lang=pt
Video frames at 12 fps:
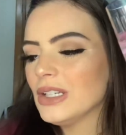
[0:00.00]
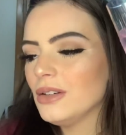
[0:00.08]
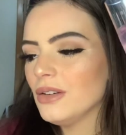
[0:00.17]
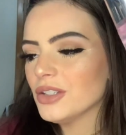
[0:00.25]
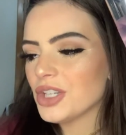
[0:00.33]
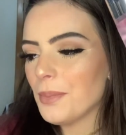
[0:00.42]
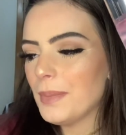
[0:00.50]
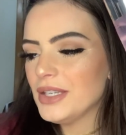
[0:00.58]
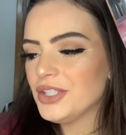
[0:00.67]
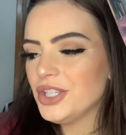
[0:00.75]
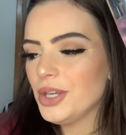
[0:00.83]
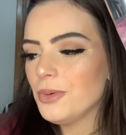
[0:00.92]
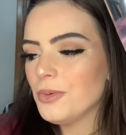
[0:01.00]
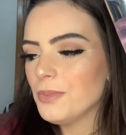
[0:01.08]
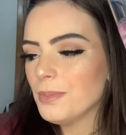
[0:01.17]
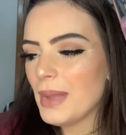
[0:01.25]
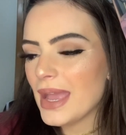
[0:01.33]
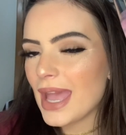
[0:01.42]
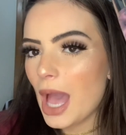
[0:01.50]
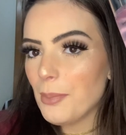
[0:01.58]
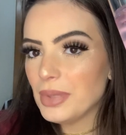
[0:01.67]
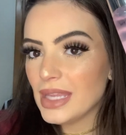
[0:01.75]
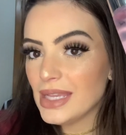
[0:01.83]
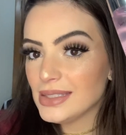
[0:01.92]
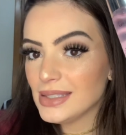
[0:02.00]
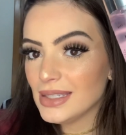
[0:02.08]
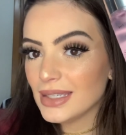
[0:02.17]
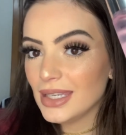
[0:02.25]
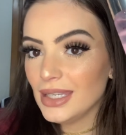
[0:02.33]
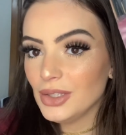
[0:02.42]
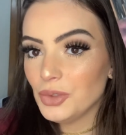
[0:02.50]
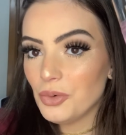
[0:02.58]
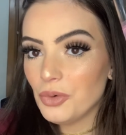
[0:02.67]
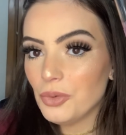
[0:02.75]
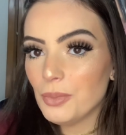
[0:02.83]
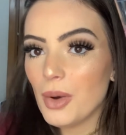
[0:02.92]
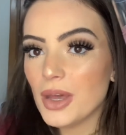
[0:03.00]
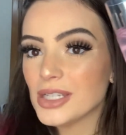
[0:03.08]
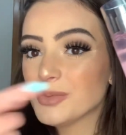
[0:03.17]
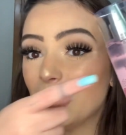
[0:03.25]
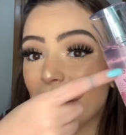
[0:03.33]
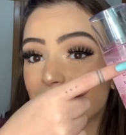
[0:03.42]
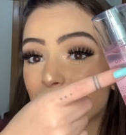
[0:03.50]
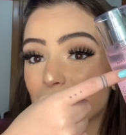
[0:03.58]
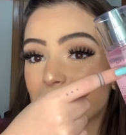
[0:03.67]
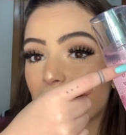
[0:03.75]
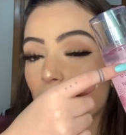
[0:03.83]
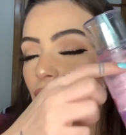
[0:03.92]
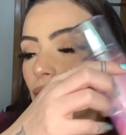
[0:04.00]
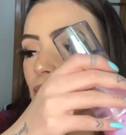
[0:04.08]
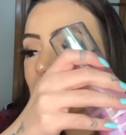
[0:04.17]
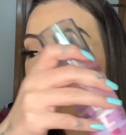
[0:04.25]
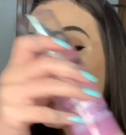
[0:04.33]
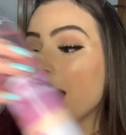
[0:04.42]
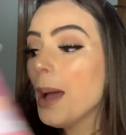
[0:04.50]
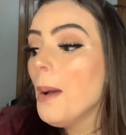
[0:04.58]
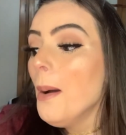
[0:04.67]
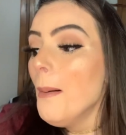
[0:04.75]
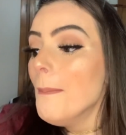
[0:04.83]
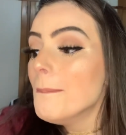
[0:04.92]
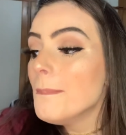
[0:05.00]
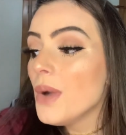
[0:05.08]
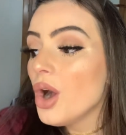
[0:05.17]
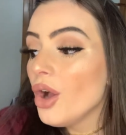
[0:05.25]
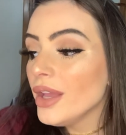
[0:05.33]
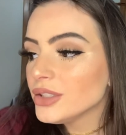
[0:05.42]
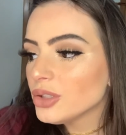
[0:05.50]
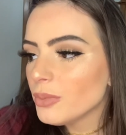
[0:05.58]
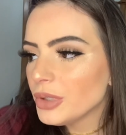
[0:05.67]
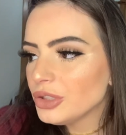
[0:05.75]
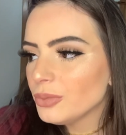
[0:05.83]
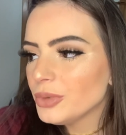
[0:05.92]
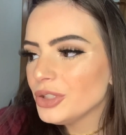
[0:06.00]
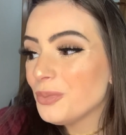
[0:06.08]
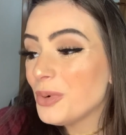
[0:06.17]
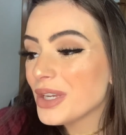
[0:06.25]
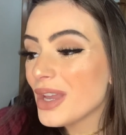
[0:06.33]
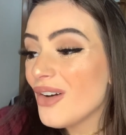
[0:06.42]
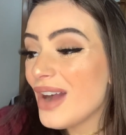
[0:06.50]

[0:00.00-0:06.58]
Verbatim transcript: eu já pedi um backup desse daqui do Body Splash que eu sei que eu vou usar muito, muito, muito porque eu